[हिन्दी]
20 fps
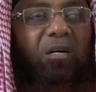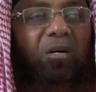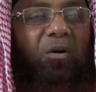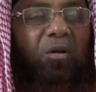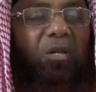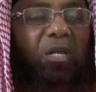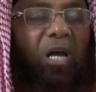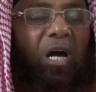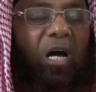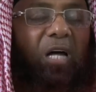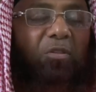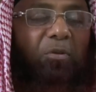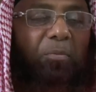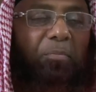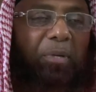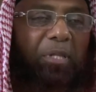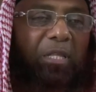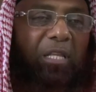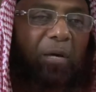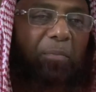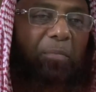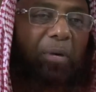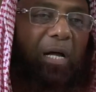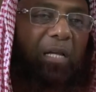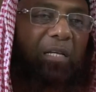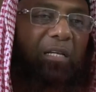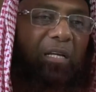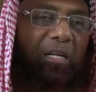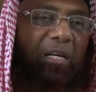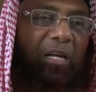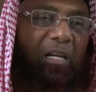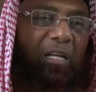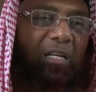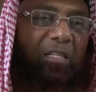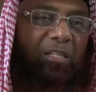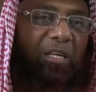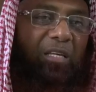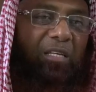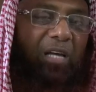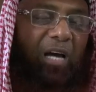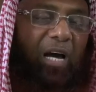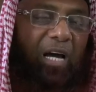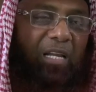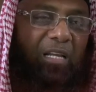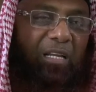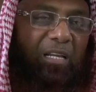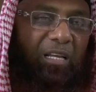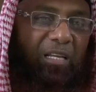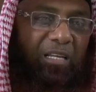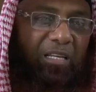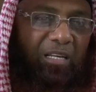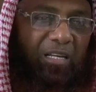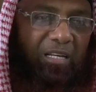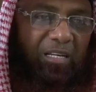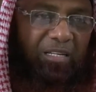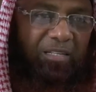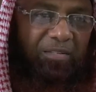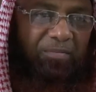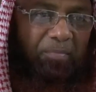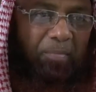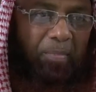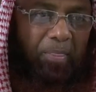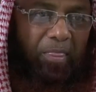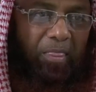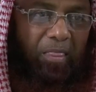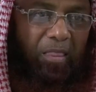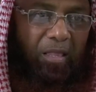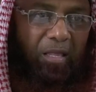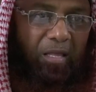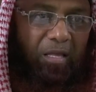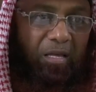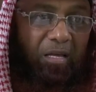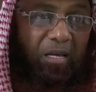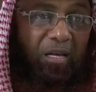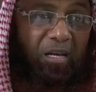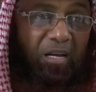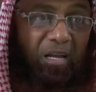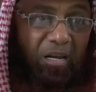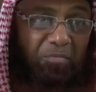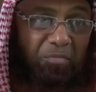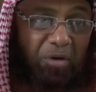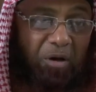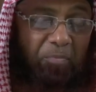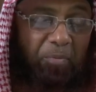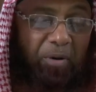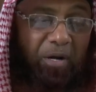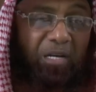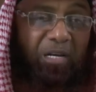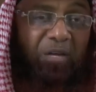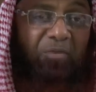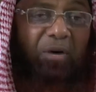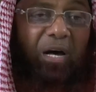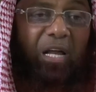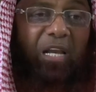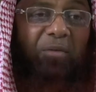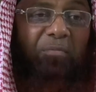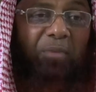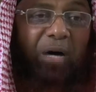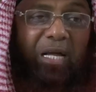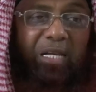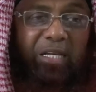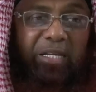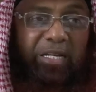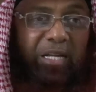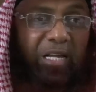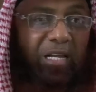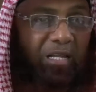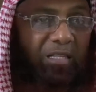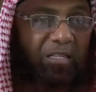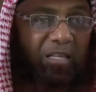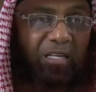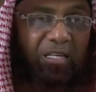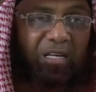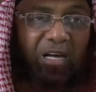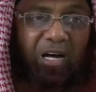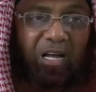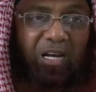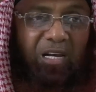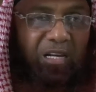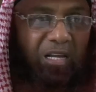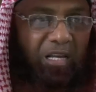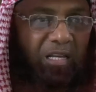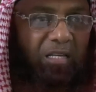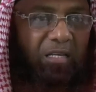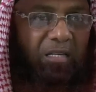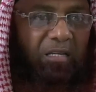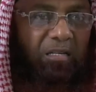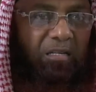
और यहाँ तो बंदा मानने के लिए तैयार ही नहीं है कलमा पढ़ने वाले मानने के लिए तैयार नहीं